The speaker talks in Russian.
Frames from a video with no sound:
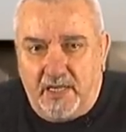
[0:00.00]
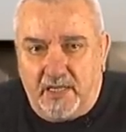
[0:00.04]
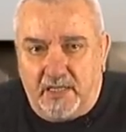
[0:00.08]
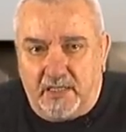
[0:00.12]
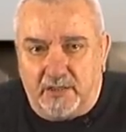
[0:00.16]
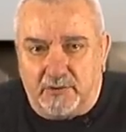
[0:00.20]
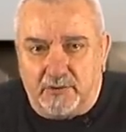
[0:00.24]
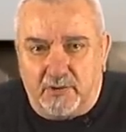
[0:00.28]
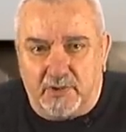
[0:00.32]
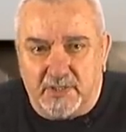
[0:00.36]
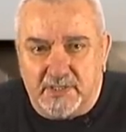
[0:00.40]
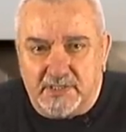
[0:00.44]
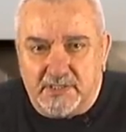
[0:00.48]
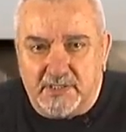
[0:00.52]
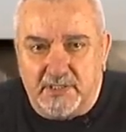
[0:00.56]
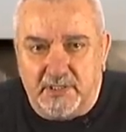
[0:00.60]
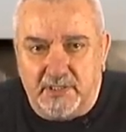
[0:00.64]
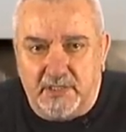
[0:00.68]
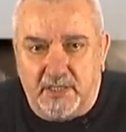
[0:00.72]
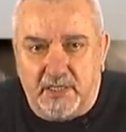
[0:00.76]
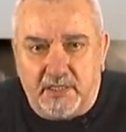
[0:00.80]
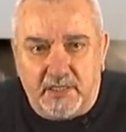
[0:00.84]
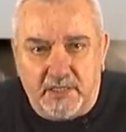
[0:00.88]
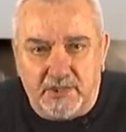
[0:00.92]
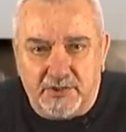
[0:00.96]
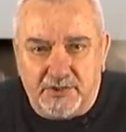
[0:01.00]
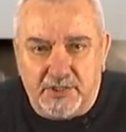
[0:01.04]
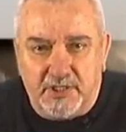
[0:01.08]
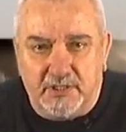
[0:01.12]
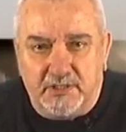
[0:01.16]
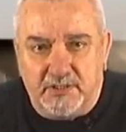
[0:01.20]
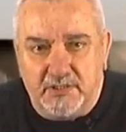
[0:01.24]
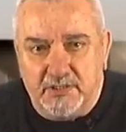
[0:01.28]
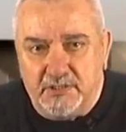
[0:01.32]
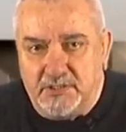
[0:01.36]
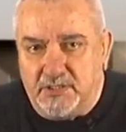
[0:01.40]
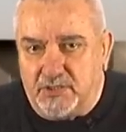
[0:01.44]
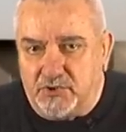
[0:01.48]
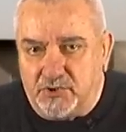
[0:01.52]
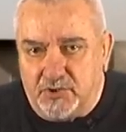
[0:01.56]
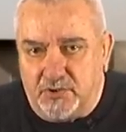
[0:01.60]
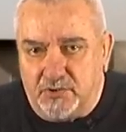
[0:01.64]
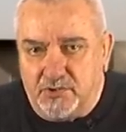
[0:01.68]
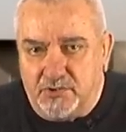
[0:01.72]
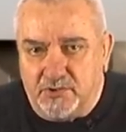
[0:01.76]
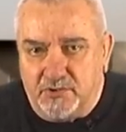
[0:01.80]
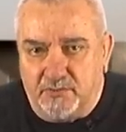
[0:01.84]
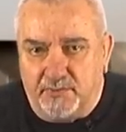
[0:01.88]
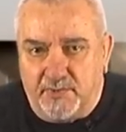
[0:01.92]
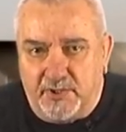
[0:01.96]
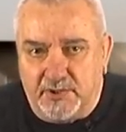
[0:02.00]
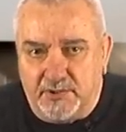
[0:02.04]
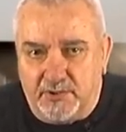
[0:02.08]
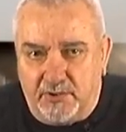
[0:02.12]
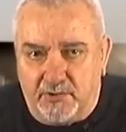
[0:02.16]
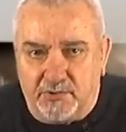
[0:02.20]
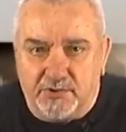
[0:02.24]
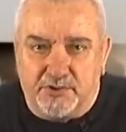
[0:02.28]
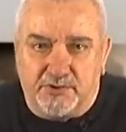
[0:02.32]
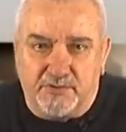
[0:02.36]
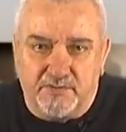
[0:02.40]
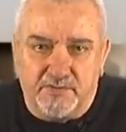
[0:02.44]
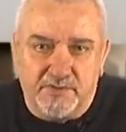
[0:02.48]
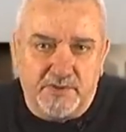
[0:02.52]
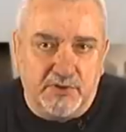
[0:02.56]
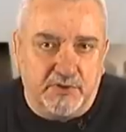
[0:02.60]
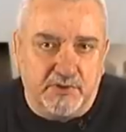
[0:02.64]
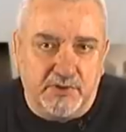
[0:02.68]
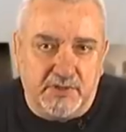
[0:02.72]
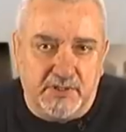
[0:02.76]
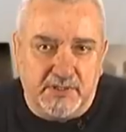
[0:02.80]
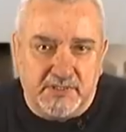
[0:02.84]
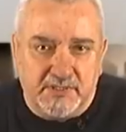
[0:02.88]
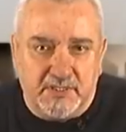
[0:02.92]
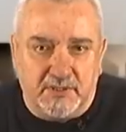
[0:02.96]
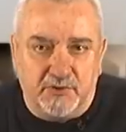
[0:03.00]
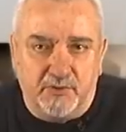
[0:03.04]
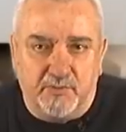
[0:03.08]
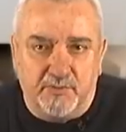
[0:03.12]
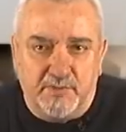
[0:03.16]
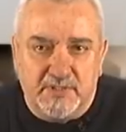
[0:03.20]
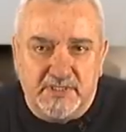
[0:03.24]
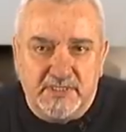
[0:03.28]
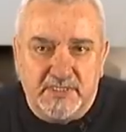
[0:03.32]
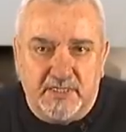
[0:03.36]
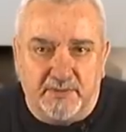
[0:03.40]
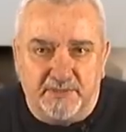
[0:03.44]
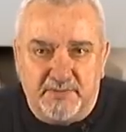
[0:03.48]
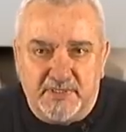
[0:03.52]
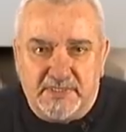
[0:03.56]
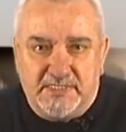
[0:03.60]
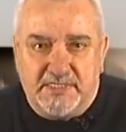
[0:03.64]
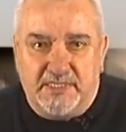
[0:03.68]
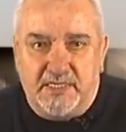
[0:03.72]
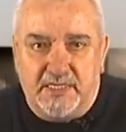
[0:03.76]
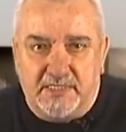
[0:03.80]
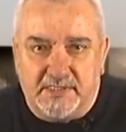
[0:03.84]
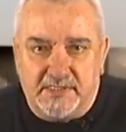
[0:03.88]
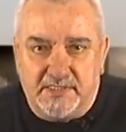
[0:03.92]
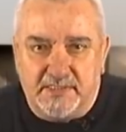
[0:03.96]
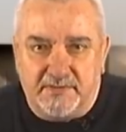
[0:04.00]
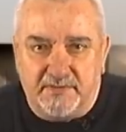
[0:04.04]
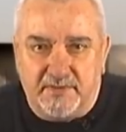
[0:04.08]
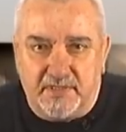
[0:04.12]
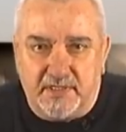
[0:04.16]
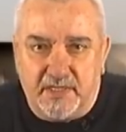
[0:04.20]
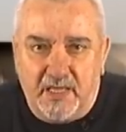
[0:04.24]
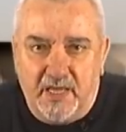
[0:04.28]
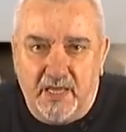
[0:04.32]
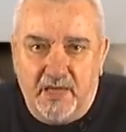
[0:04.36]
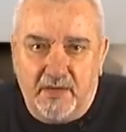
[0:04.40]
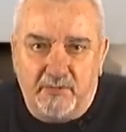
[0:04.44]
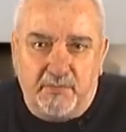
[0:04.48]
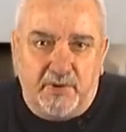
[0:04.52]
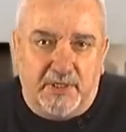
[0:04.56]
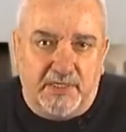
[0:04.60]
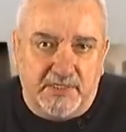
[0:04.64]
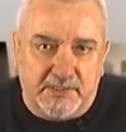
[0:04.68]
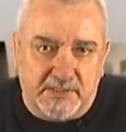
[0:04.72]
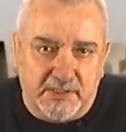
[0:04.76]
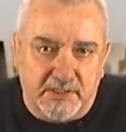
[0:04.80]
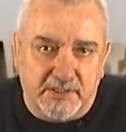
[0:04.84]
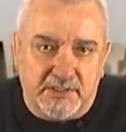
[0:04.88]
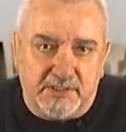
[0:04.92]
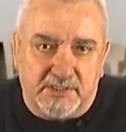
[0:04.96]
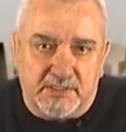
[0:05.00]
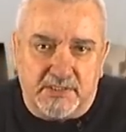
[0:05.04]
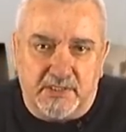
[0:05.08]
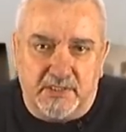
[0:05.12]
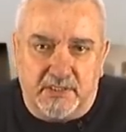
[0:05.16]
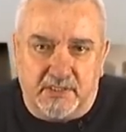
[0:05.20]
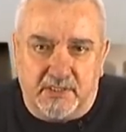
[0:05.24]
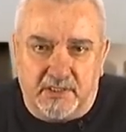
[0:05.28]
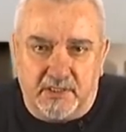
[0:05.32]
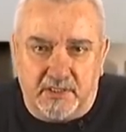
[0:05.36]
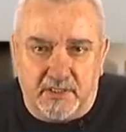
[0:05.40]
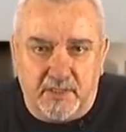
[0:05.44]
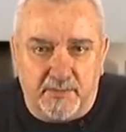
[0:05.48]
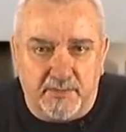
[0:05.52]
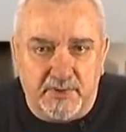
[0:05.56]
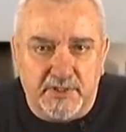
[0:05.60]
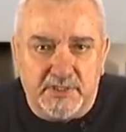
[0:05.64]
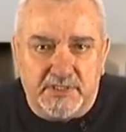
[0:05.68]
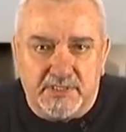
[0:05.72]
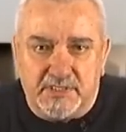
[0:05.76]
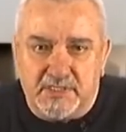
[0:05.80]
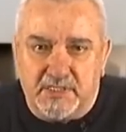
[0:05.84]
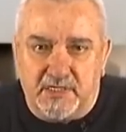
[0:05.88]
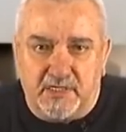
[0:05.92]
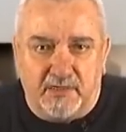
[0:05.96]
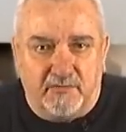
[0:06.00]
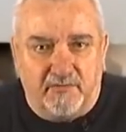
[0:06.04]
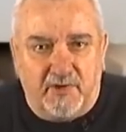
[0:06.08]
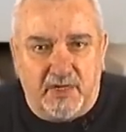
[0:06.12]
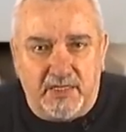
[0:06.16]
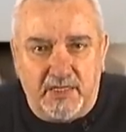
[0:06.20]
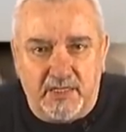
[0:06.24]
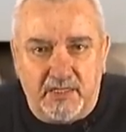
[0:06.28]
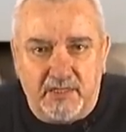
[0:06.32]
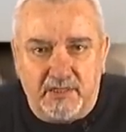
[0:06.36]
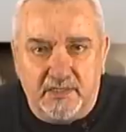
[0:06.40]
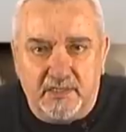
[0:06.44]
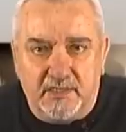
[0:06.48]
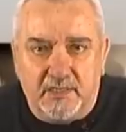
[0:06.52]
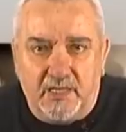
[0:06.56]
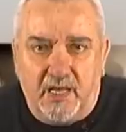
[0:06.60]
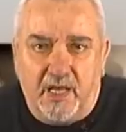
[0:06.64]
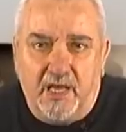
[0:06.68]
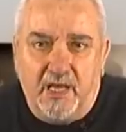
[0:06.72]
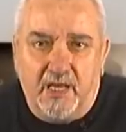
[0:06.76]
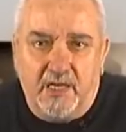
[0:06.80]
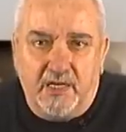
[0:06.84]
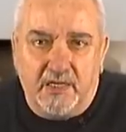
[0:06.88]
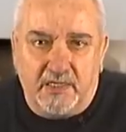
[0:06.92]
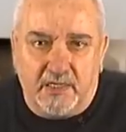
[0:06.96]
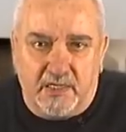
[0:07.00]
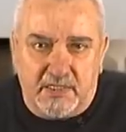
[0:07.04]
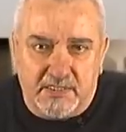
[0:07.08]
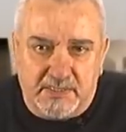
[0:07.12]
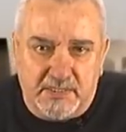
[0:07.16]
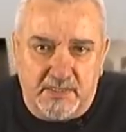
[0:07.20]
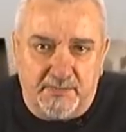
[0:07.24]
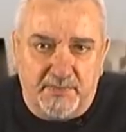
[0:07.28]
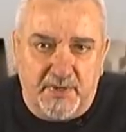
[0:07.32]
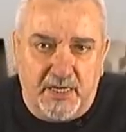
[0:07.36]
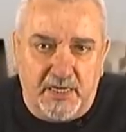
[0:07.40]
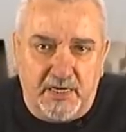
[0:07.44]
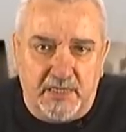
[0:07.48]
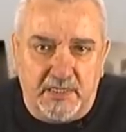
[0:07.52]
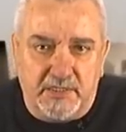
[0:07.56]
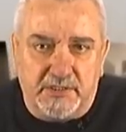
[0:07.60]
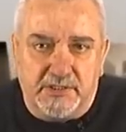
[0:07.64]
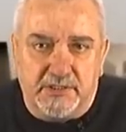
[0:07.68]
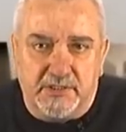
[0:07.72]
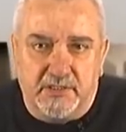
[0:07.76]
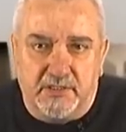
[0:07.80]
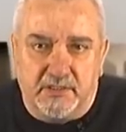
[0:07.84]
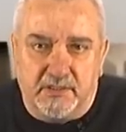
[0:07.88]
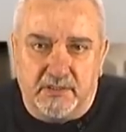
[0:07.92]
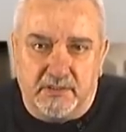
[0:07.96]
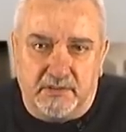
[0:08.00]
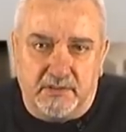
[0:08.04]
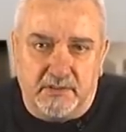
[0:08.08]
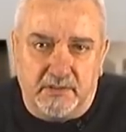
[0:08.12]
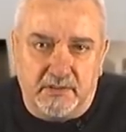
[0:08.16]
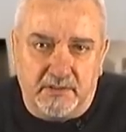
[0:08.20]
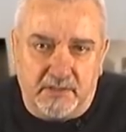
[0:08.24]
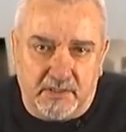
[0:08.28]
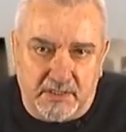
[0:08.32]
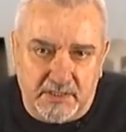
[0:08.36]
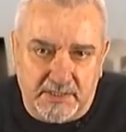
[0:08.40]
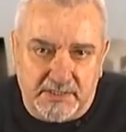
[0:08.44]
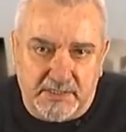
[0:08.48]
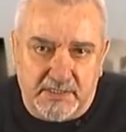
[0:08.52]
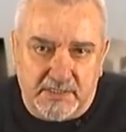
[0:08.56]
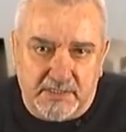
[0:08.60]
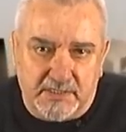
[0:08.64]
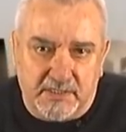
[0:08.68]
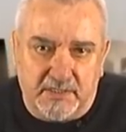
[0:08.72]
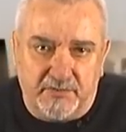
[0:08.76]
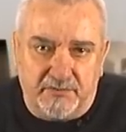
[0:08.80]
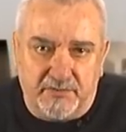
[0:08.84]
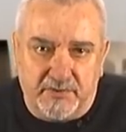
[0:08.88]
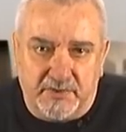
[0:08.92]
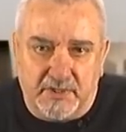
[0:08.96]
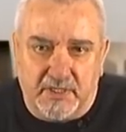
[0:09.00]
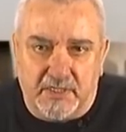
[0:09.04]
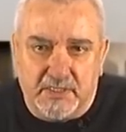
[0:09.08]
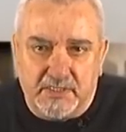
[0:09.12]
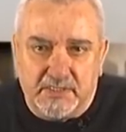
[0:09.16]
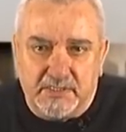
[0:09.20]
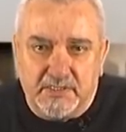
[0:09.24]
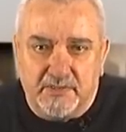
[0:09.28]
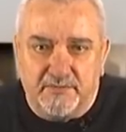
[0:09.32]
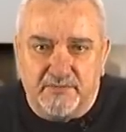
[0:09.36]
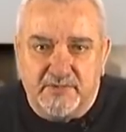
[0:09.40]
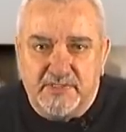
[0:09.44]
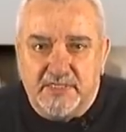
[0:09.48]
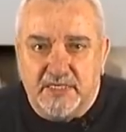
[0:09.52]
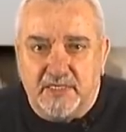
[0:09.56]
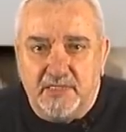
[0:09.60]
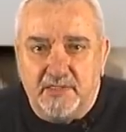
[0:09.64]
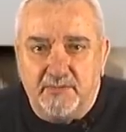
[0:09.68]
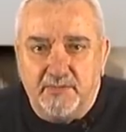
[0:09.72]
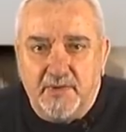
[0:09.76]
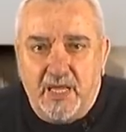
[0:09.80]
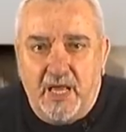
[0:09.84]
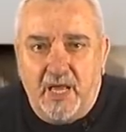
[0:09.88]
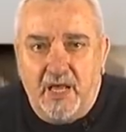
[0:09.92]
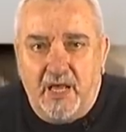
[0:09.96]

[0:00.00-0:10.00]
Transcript: который, если не окончательно сошел с ума, должен все-таки задуматься о последствиях политических, экономических, военных для себя лично и Российской Федерации в целом.